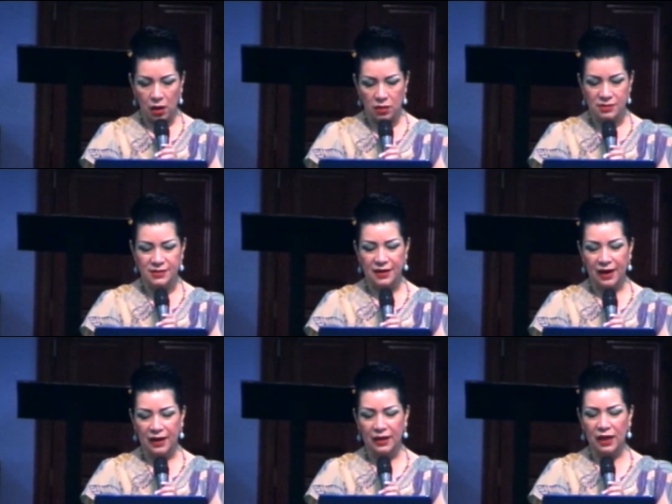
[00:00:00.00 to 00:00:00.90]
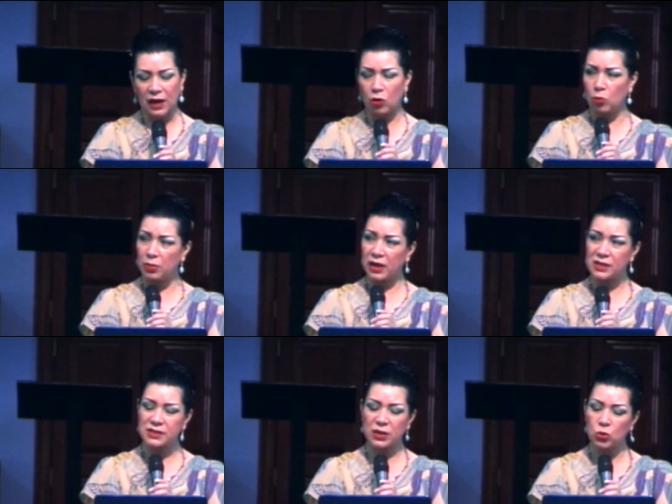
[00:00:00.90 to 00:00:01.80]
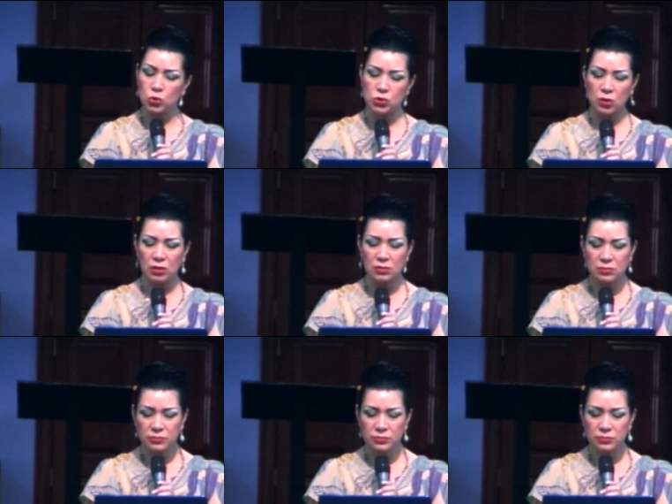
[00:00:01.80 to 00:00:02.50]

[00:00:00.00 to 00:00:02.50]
¿Será que el hombre es injusto?